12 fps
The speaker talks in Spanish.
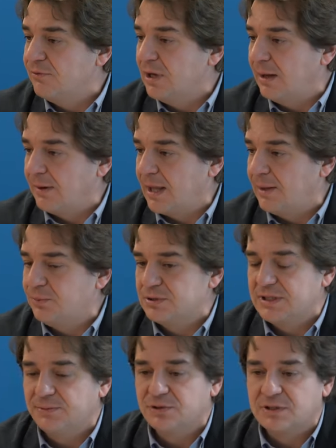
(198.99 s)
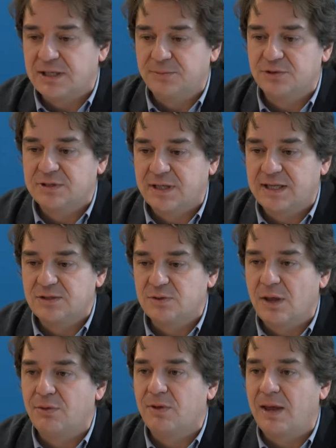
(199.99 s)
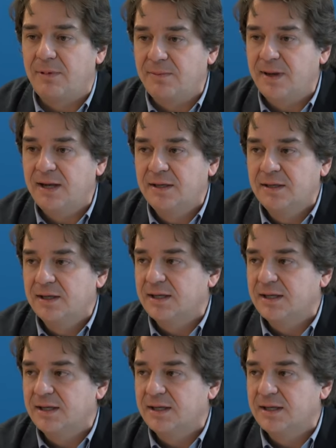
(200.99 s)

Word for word: Fuenlabrada pues demostremos que es una ciudad viva,